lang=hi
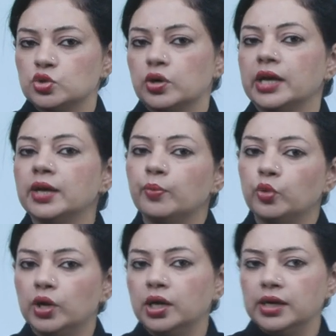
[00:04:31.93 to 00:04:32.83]
जो है ये
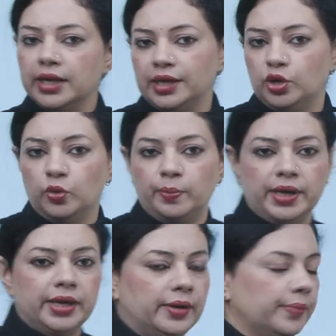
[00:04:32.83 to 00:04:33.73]
पूरा नहीं हो
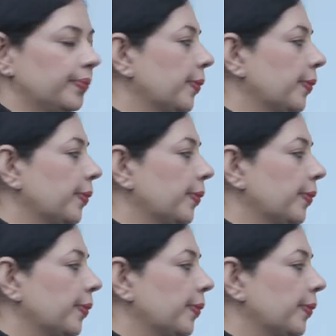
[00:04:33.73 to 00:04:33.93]
पाया